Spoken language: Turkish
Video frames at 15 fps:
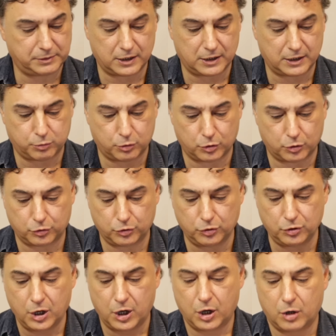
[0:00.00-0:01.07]
bir
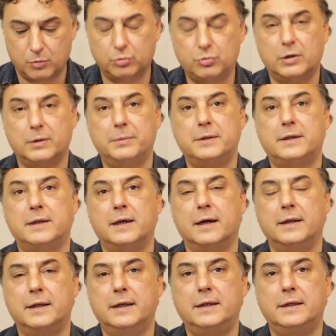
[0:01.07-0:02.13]
rapordu. Bu tabii ki hani